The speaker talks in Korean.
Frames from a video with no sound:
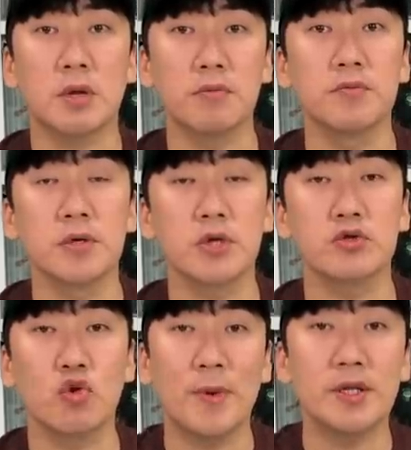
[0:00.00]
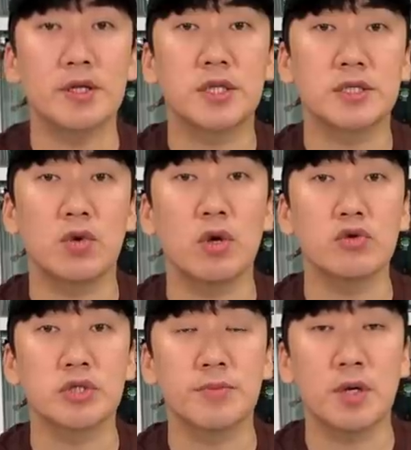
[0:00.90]
대부분 그래도 쇼바들을 다
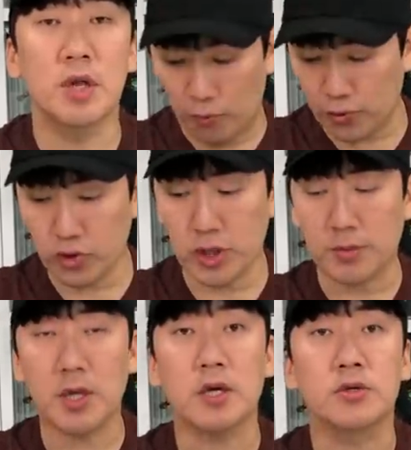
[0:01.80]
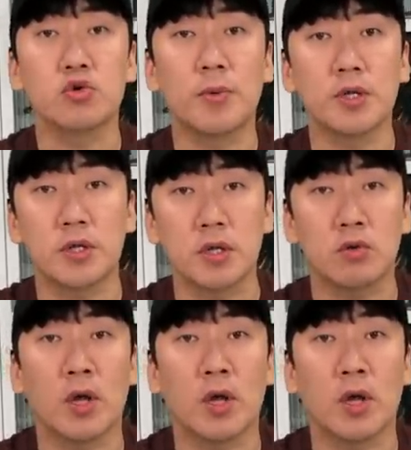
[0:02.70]
채용해줬지만 5프답게 쇼바들이